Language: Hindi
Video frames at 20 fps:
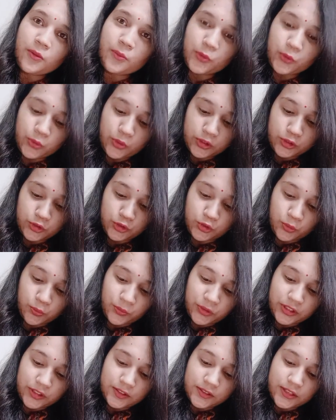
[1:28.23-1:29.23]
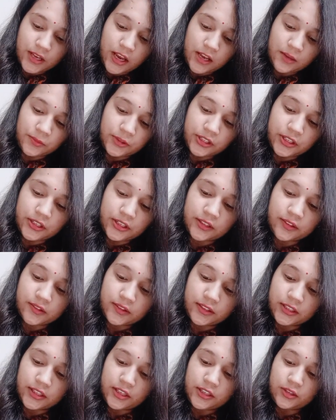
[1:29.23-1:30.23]
पूरा झुमकी स्टाइल में इयर
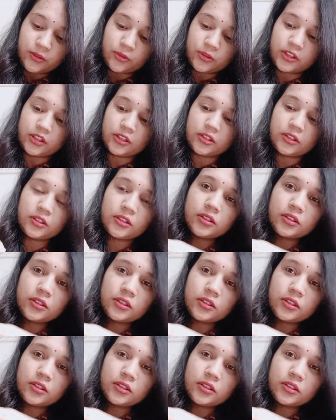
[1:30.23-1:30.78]
दिए हैं इन्होंने